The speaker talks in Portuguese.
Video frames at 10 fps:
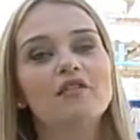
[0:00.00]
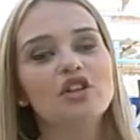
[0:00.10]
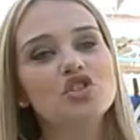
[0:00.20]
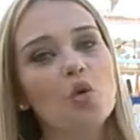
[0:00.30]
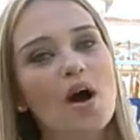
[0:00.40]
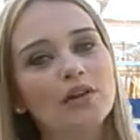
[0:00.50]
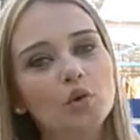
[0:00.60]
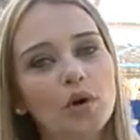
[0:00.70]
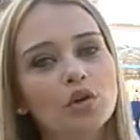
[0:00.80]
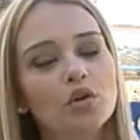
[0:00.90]

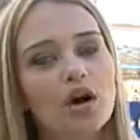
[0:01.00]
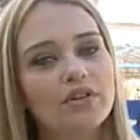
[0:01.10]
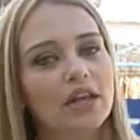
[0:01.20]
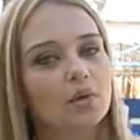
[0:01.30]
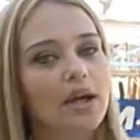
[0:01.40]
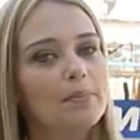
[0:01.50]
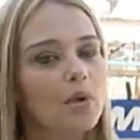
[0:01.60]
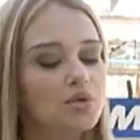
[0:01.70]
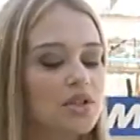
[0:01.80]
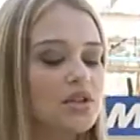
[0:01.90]
2489 aqui no
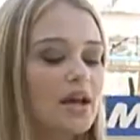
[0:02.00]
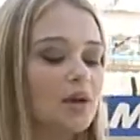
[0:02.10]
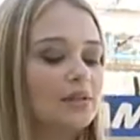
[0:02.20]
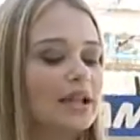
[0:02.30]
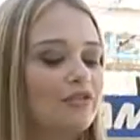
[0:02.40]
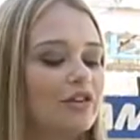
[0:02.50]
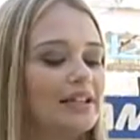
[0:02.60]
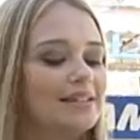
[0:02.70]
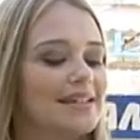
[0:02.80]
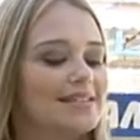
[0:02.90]
Rebouças e o telefone
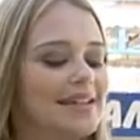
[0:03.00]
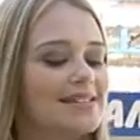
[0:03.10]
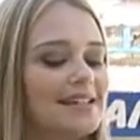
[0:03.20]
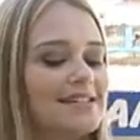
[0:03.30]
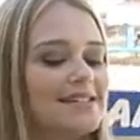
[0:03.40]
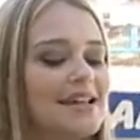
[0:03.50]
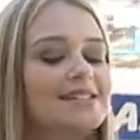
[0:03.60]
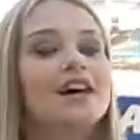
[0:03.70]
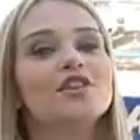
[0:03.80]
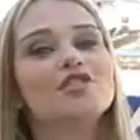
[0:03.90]
é
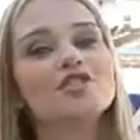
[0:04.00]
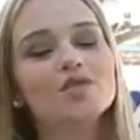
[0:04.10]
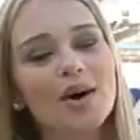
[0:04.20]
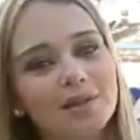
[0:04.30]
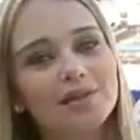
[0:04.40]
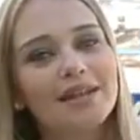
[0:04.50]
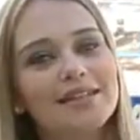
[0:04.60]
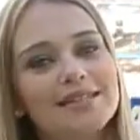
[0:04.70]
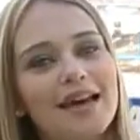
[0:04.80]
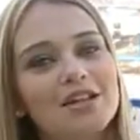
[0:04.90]
3333
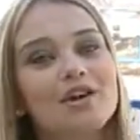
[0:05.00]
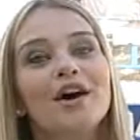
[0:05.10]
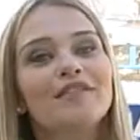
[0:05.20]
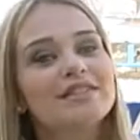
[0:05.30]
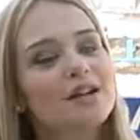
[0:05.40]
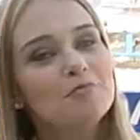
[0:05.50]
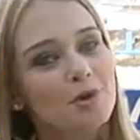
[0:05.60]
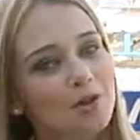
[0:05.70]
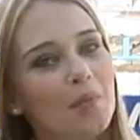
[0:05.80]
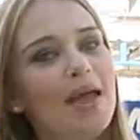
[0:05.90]
1837. Vem ser
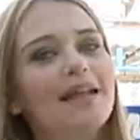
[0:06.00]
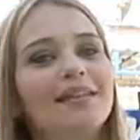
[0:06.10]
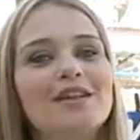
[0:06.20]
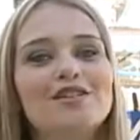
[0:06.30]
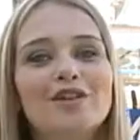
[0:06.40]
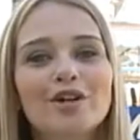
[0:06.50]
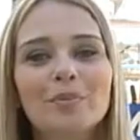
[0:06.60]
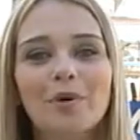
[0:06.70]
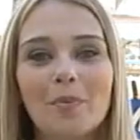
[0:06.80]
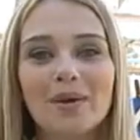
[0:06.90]
muito bem
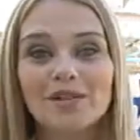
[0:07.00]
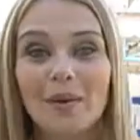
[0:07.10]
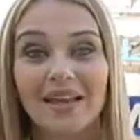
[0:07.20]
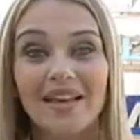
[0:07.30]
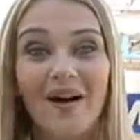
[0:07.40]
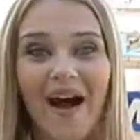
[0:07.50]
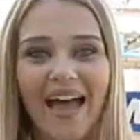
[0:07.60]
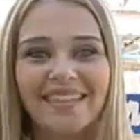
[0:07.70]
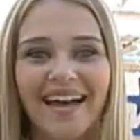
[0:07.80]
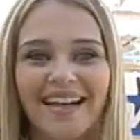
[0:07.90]
atendido porque o pessoal aqui ó
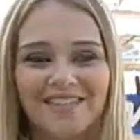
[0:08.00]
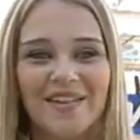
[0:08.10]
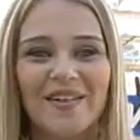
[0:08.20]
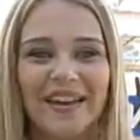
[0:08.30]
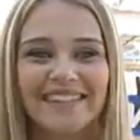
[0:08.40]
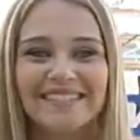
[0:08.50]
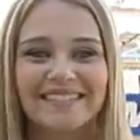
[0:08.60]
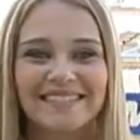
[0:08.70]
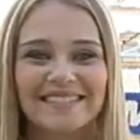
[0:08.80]
é 10, vem correndo.